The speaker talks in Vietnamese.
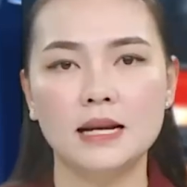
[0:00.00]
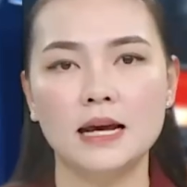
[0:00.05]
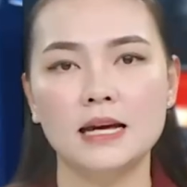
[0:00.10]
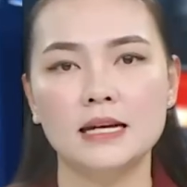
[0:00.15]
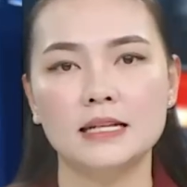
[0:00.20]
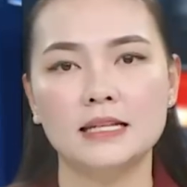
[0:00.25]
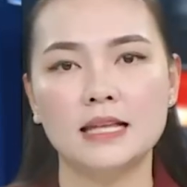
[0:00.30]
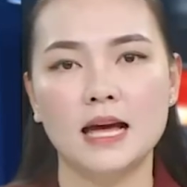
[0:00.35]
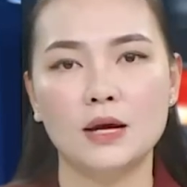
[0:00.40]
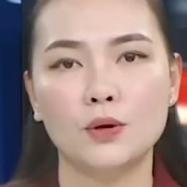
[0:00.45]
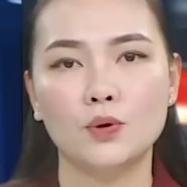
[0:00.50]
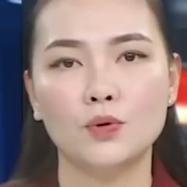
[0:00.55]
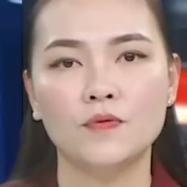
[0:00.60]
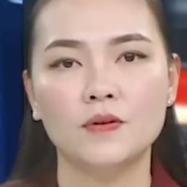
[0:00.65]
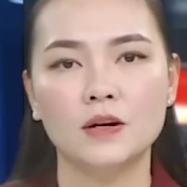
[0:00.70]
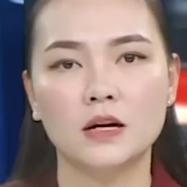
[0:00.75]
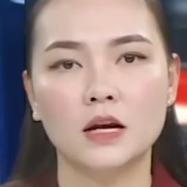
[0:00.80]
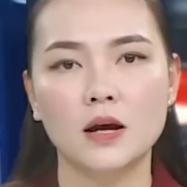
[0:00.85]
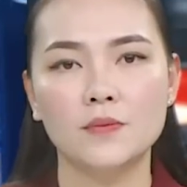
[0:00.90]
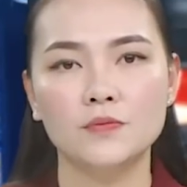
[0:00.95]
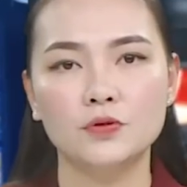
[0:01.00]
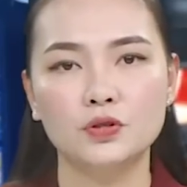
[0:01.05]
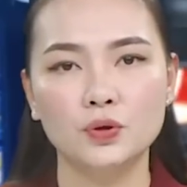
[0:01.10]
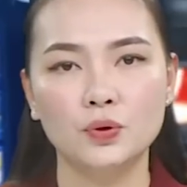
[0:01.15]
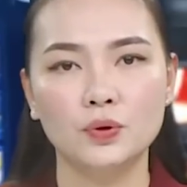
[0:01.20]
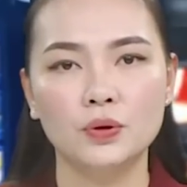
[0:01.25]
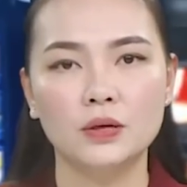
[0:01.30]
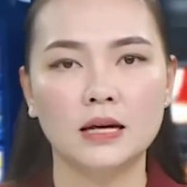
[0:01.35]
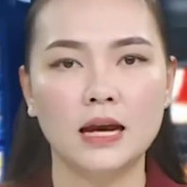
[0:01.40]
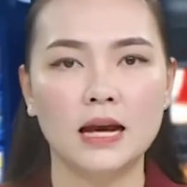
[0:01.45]
tay tại khu vực hầm
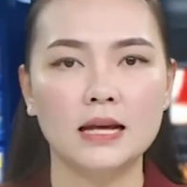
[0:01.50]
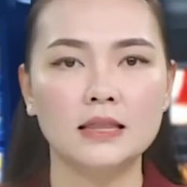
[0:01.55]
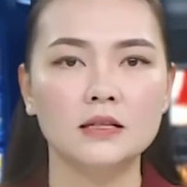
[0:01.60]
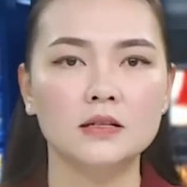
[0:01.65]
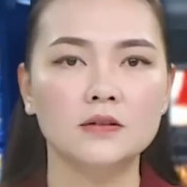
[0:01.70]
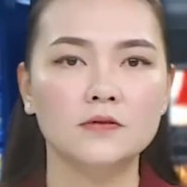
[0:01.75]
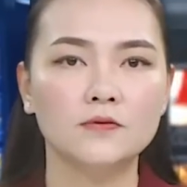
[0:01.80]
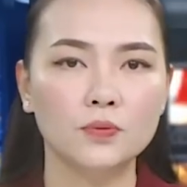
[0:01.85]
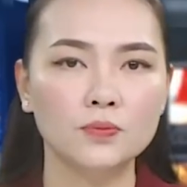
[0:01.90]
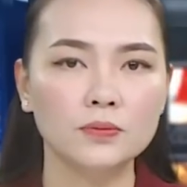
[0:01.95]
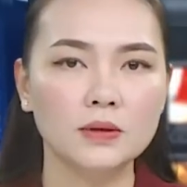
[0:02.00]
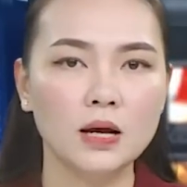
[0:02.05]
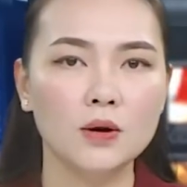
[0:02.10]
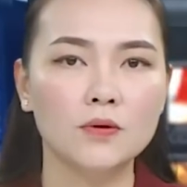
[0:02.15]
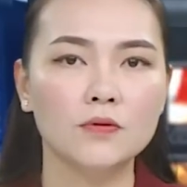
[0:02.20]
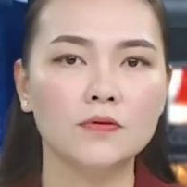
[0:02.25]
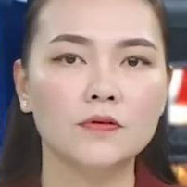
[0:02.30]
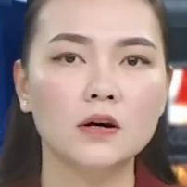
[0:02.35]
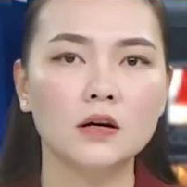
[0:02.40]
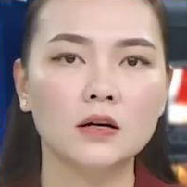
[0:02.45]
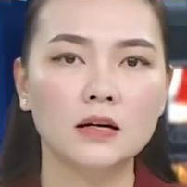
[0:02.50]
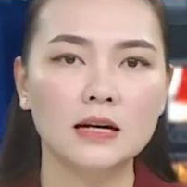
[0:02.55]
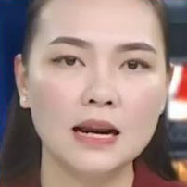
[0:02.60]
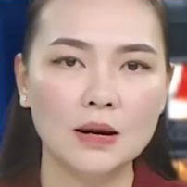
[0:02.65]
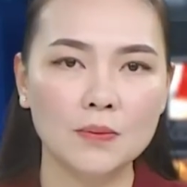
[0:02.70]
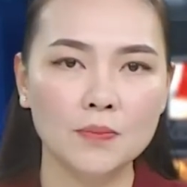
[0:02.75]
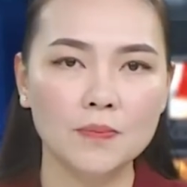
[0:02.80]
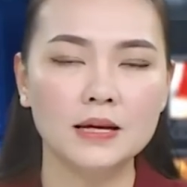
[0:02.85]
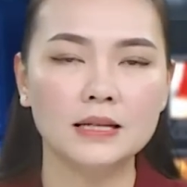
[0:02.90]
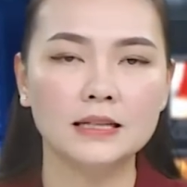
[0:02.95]
chui, ngã tư Vũng Tàu, phường
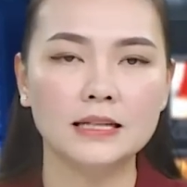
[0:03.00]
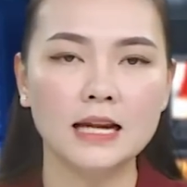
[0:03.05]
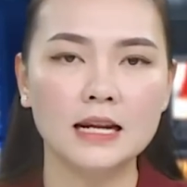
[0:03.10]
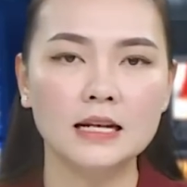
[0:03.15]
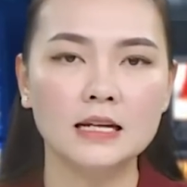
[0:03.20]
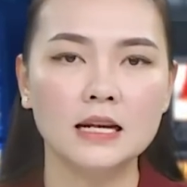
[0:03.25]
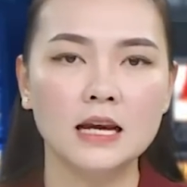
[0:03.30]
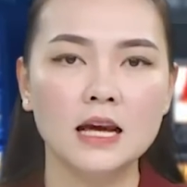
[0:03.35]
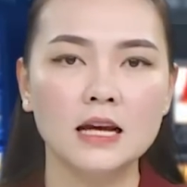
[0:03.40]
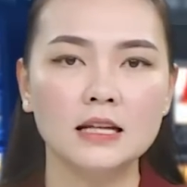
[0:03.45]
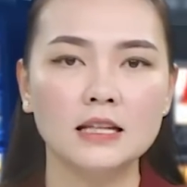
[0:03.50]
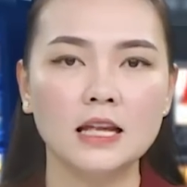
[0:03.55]
Long Bình Tân,